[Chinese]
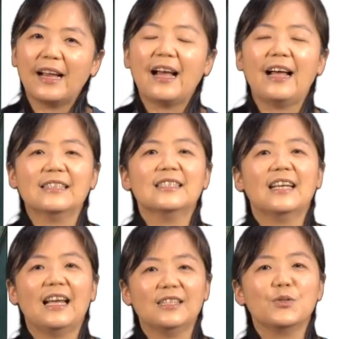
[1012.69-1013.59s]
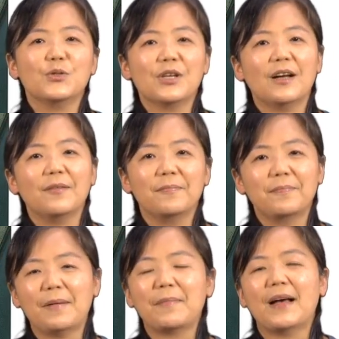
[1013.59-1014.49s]
还是还是需要
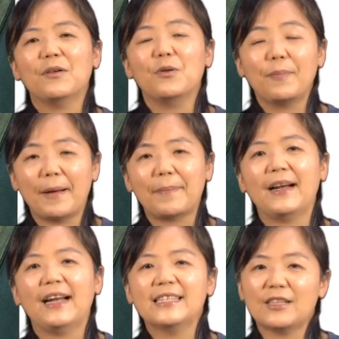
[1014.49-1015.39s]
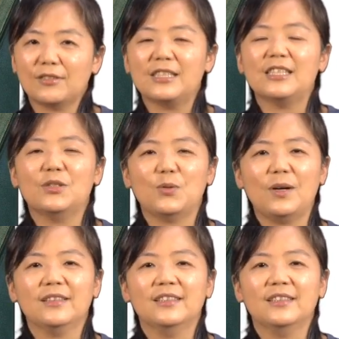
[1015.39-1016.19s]
妈妈或爸爸来叫你起床？